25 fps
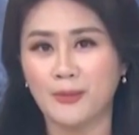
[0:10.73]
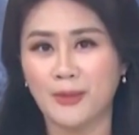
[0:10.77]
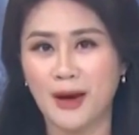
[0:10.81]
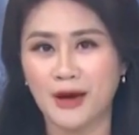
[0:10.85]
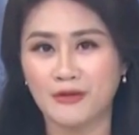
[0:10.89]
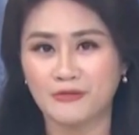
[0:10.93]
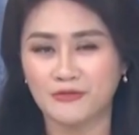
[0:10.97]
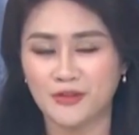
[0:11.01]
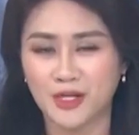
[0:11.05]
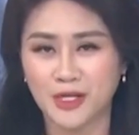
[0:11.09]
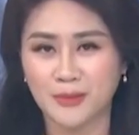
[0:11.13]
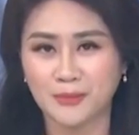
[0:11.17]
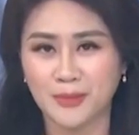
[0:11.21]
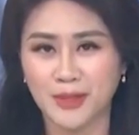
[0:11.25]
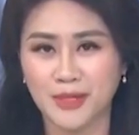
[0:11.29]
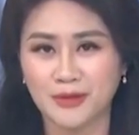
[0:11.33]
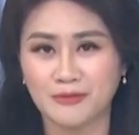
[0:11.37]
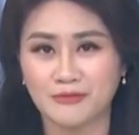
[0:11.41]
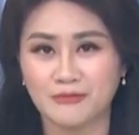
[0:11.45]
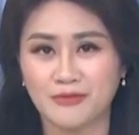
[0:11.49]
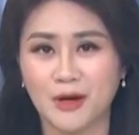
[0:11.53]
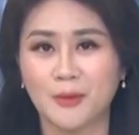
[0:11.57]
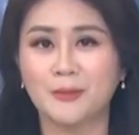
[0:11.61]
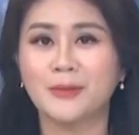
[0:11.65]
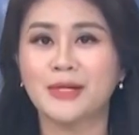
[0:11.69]
hai mươi ba
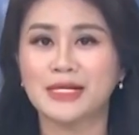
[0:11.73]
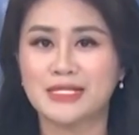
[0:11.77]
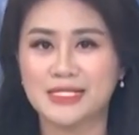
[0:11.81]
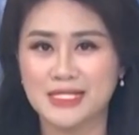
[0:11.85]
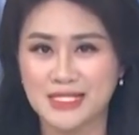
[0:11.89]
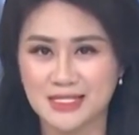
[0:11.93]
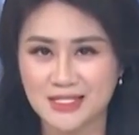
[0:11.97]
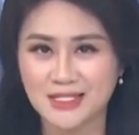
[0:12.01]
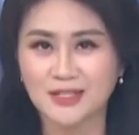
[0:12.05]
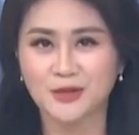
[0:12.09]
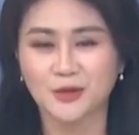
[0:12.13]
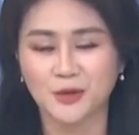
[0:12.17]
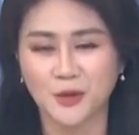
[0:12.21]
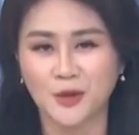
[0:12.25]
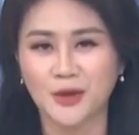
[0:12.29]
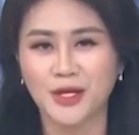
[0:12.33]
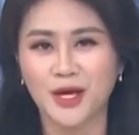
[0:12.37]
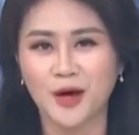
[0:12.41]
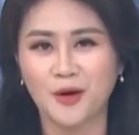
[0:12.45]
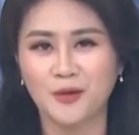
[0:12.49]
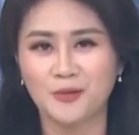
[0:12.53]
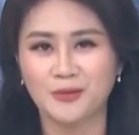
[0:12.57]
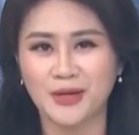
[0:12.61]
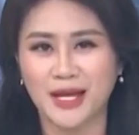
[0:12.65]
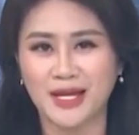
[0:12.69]
Philippines vào mười chín giờ
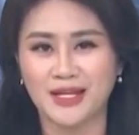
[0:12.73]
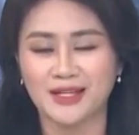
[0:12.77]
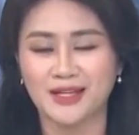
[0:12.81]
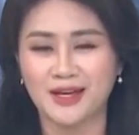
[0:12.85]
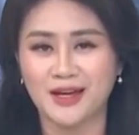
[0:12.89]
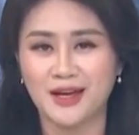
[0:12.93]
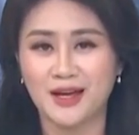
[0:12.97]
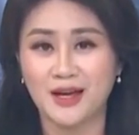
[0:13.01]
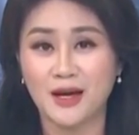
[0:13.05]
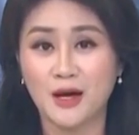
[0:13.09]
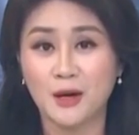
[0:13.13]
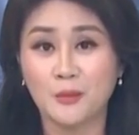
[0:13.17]
tối ngày hôm nay.